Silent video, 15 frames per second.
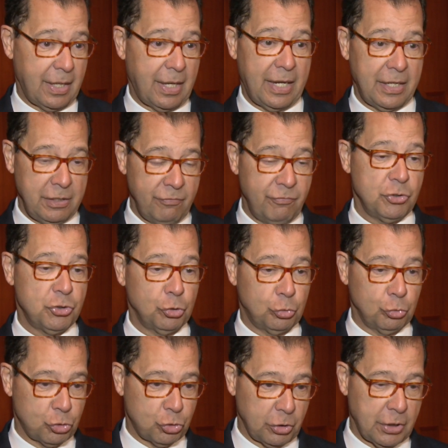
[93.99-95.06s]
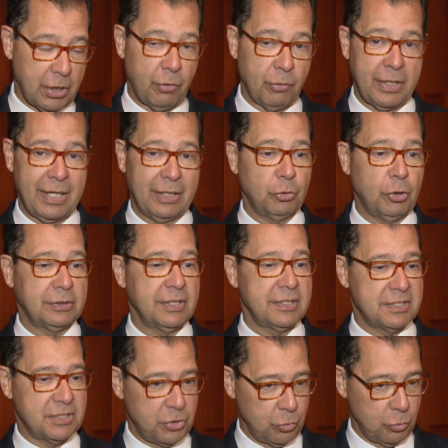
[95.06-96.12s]
a nível institucional, que é a nota
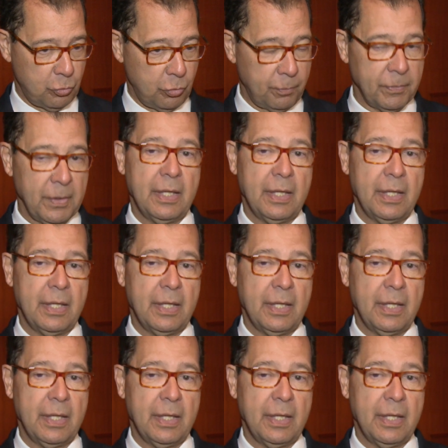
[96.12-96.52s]
5.